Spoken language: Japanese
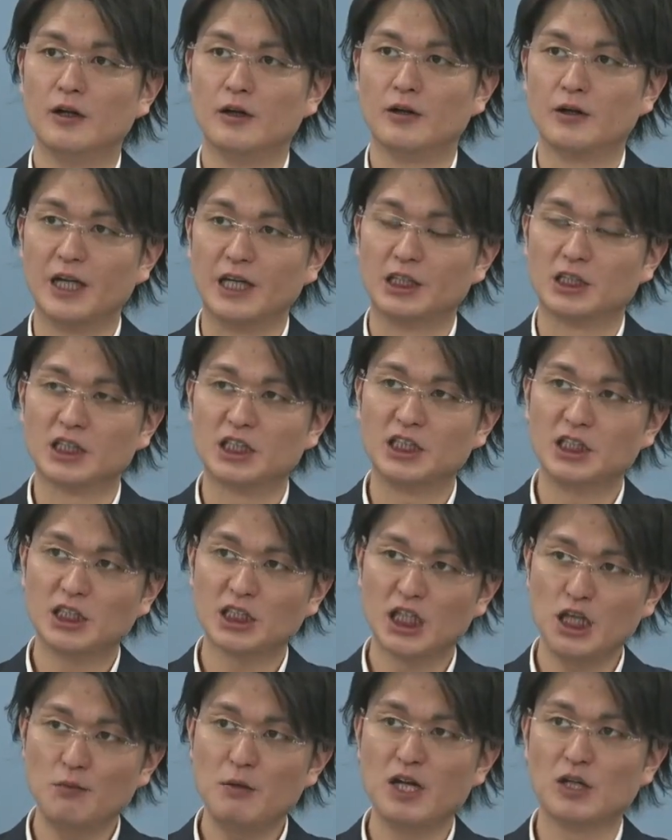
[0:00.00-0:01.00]
で、知
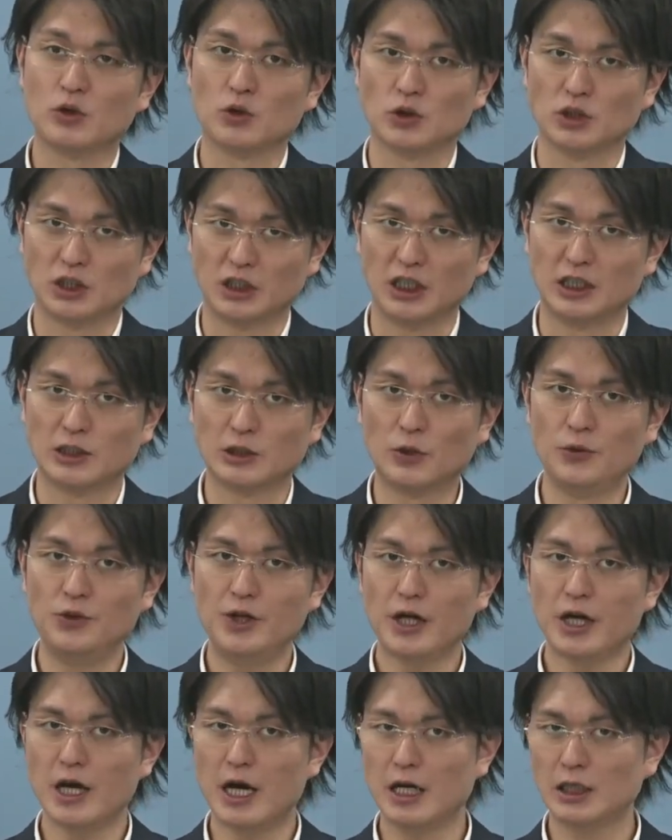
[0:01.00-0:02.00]
識面として、そん
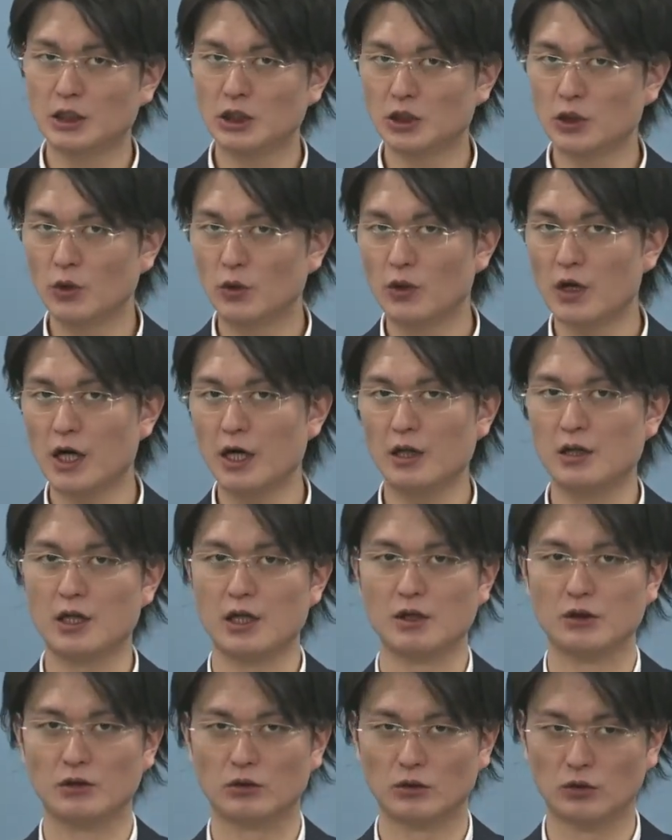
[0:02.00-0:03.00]
だけ圧縮をかけて
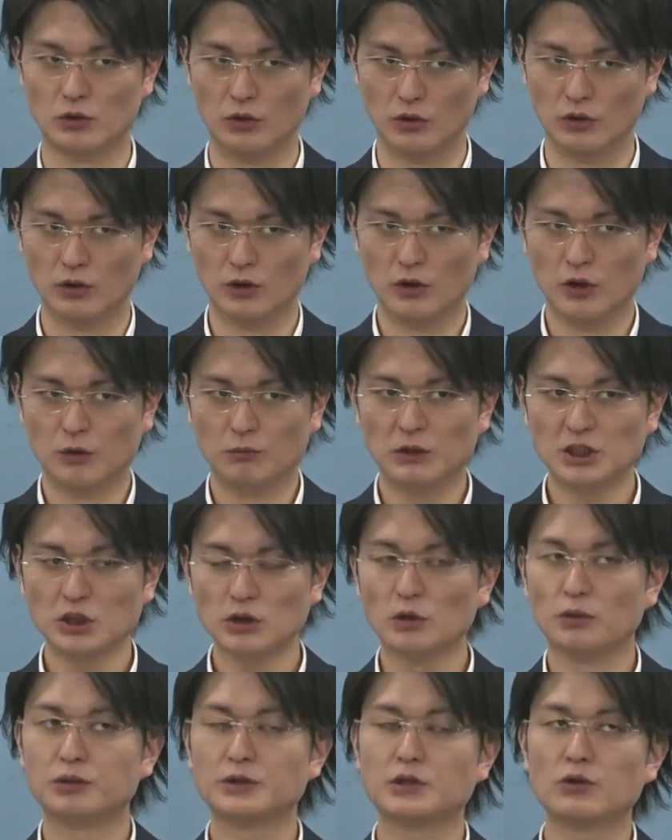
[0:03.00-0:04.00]
いると、まあ、ちょっ
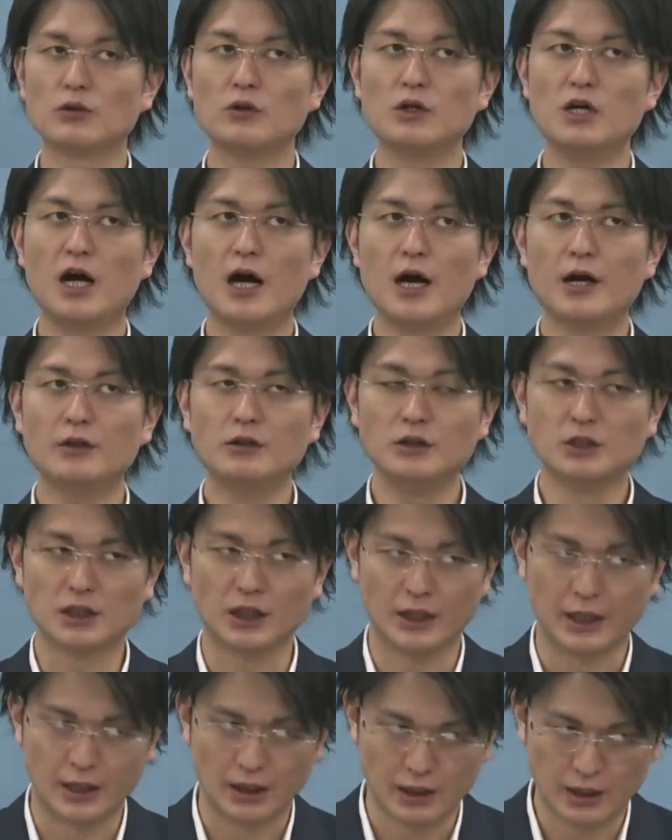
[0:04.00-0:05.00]
と不足があるんじゃ
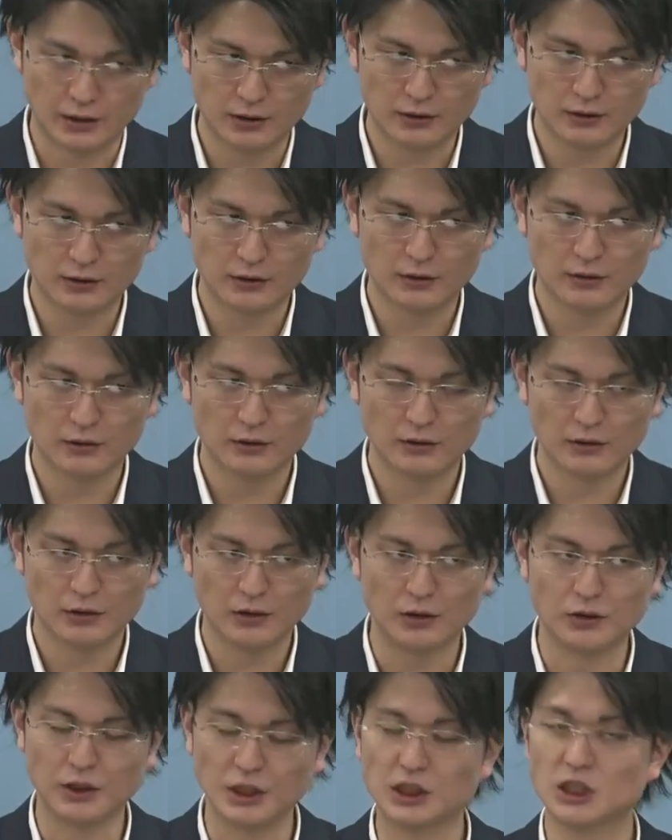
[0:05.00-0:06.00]
ないかっ
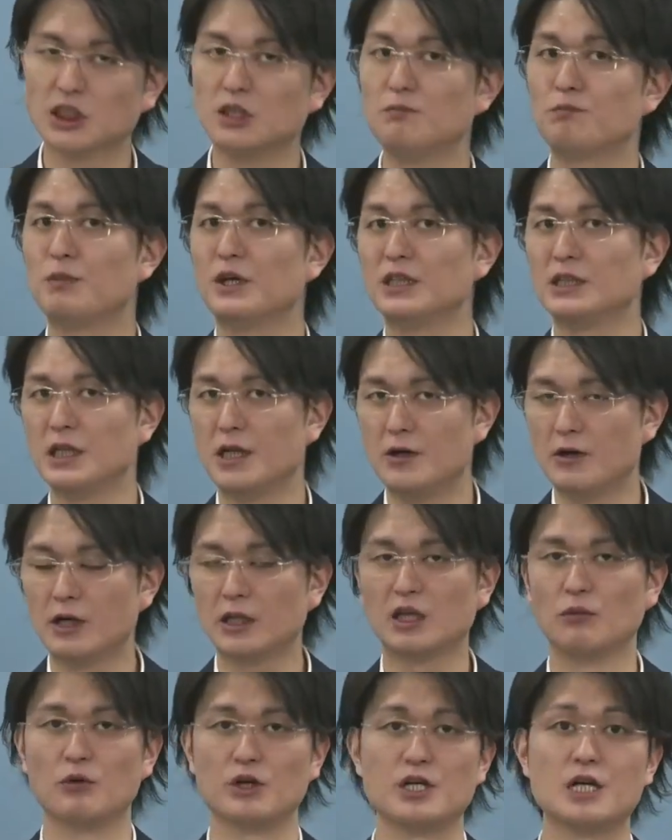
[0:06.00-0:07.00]
ていうふうに心配される
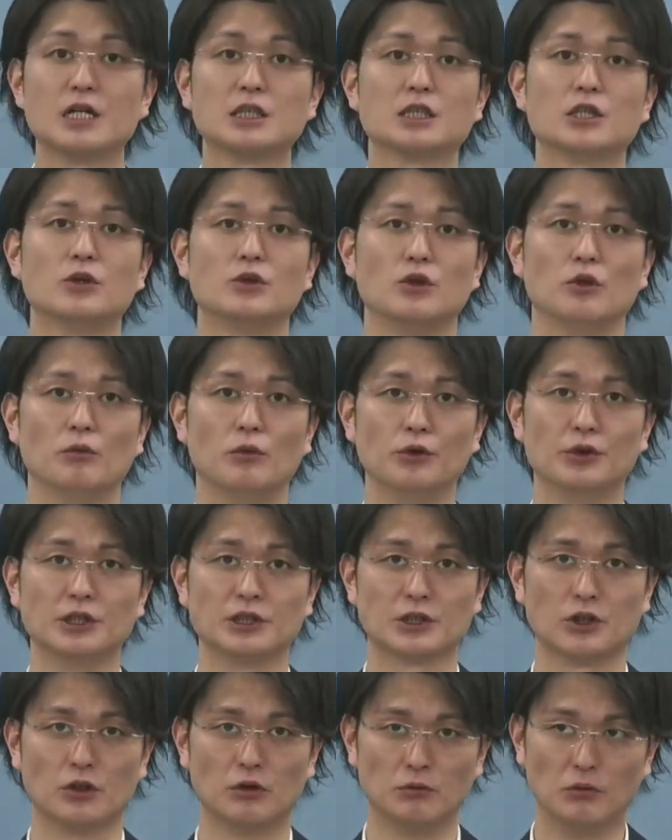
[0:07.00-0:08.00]
方もいらっしゃると思うんで
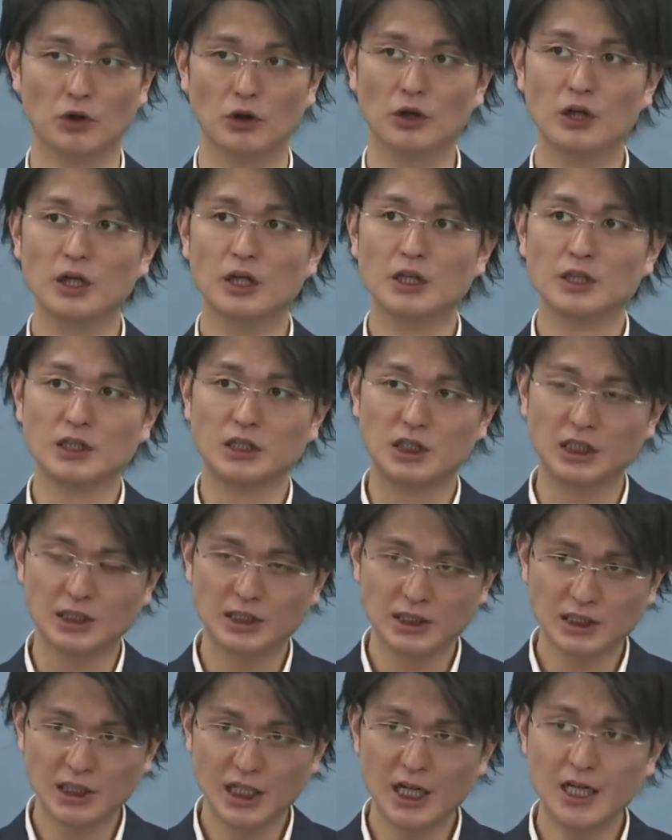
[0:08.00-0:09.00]
すけども、
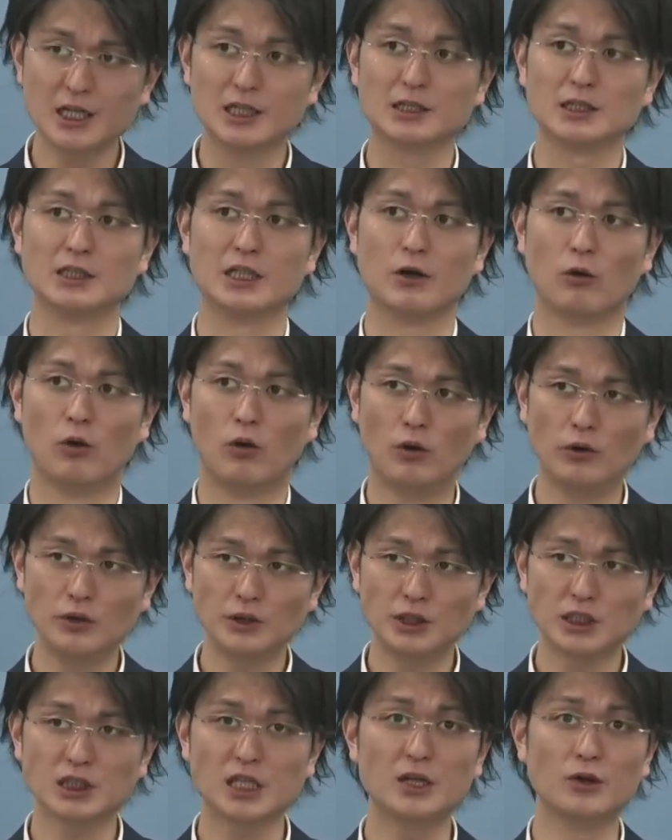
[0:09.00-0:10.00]
実際ですね、本
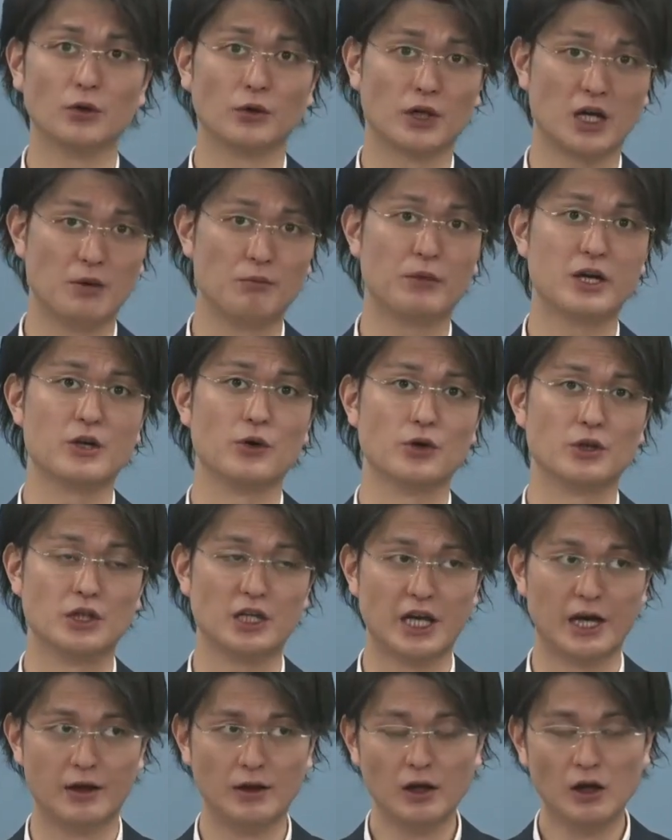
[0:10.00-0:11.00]
試験の現場におい
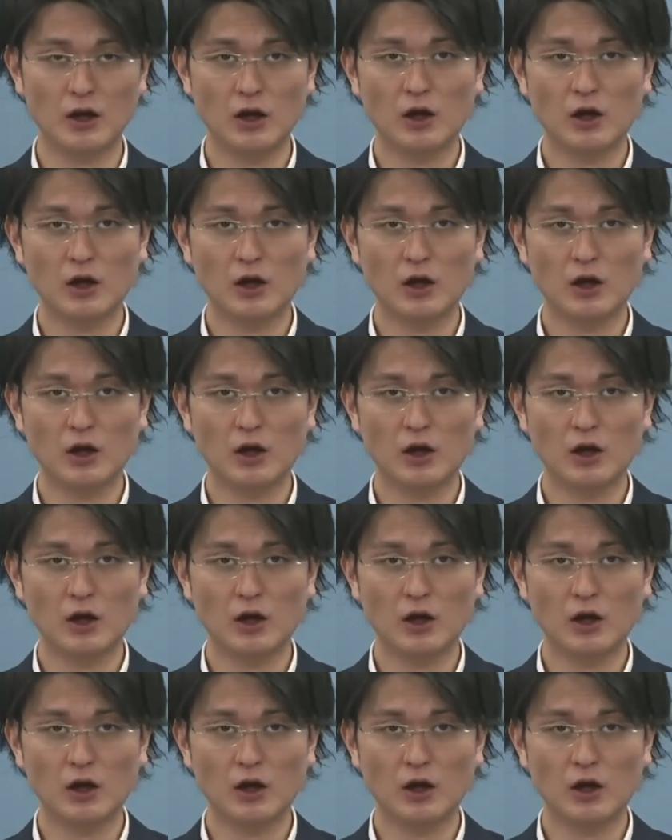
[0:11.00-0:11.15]
て、